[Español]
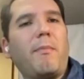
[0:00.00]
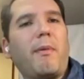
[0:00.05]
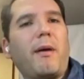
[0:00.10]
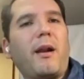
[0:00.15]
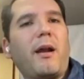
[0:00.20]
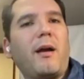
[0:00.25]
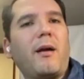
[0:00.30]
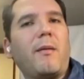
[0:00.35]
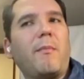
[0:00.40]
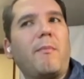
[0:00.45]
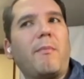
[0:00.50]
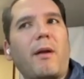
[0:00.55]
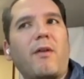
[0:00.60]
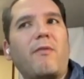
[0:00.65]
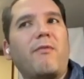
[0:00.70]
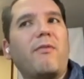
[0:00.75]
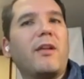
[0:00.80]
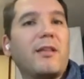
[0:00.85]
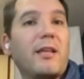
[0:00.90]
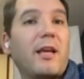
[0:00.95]
para
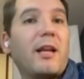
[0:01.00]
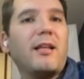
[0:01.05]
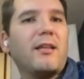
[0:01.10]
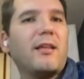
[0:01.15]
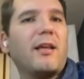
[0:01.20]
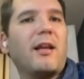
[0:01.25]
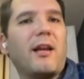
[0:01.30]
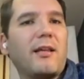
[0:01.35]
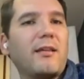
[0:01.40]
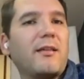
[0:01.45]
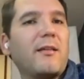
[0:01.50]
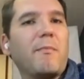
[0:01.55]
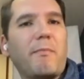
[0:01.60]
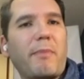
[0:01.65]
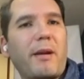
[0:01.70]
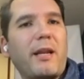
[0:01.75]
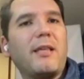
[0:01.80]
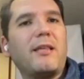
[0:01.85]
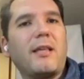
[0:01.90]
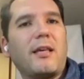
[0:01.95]
ofrecerles a las
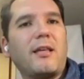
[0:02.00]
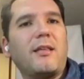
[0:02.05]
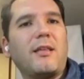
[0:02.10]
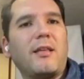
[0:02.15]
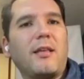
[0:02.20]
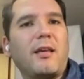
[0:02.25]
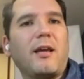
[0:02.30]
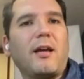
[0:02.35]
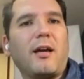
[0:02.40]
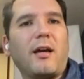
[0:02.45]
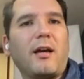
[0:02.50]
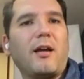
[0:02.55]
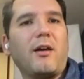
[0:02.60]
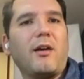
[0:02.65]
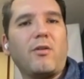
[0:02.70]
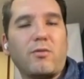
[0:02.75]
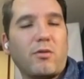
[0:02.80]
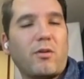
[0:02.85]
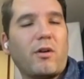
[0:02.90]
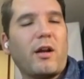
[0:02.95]
empresas y a
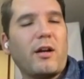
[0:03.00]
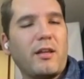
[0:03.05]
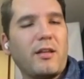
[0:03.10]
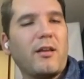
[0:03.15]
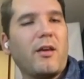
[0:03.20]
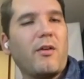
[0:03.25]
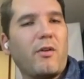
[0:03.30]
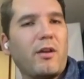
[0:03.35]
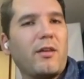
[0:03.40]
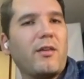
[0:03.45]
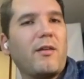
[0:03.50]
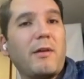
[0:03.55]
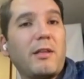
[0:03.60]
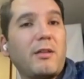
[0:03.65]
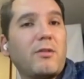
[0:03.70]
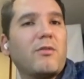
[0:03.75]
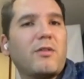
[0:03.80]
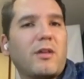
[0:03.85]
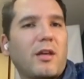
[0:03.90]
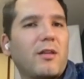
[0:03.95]
los organizadores de
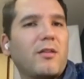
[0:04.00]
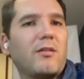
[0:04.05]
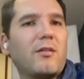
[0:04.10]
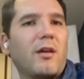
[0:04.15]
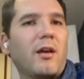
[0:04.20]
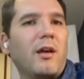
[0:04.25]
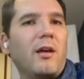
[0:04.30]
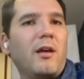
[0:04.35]
eventos, que es